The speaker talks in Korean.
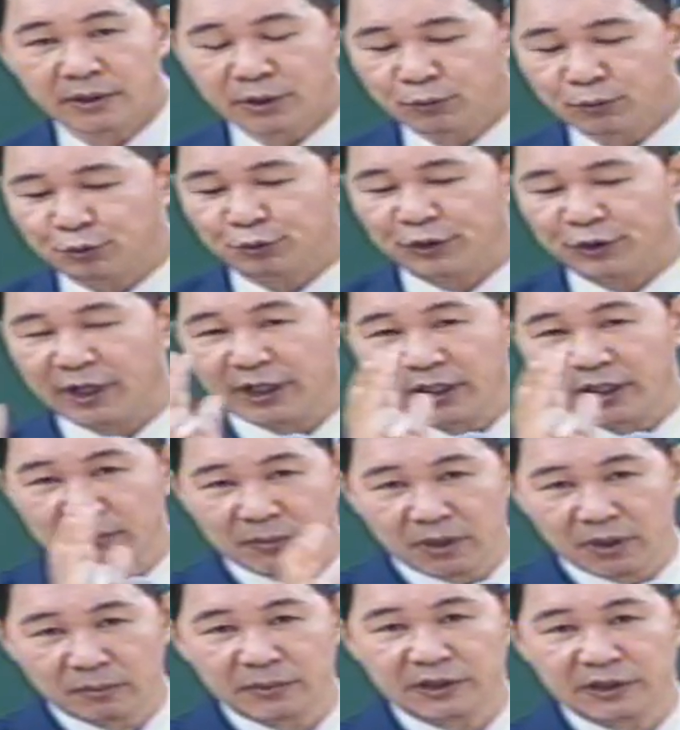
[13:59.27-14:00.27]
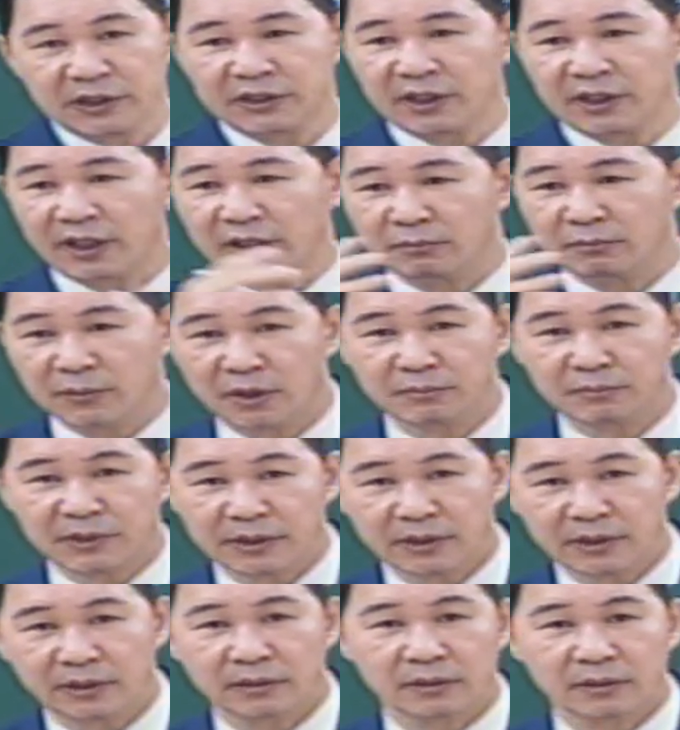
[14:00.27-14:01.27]
구약이 뭐며, 신약이
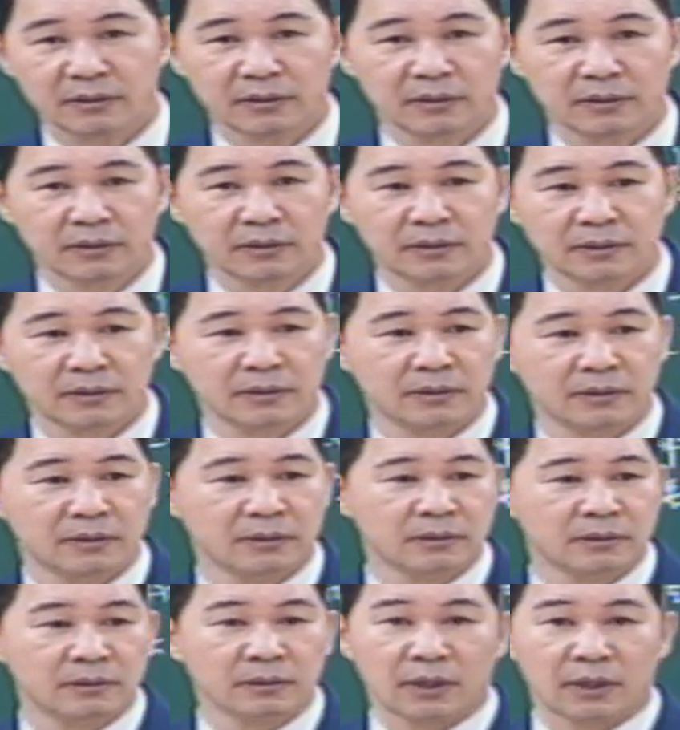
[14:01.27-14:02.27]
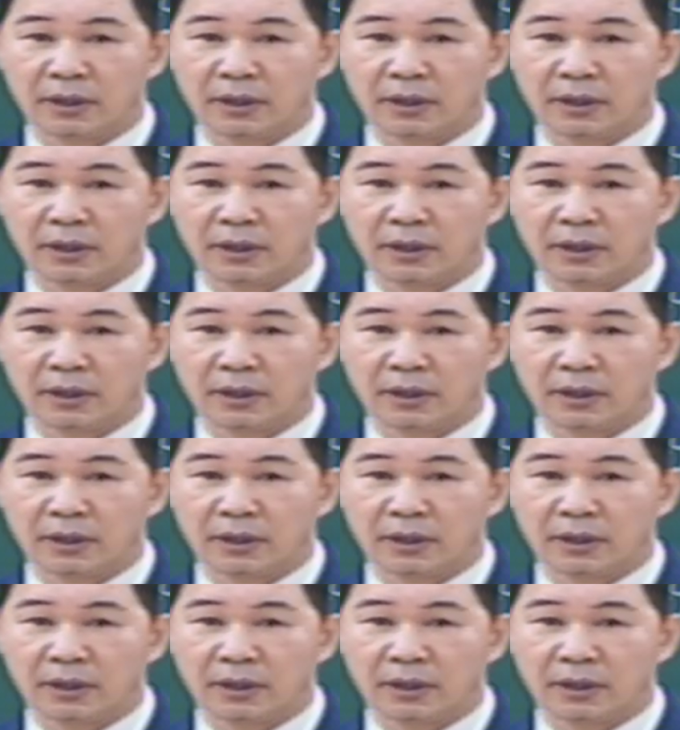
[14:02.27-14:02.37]
뭐며. 그걸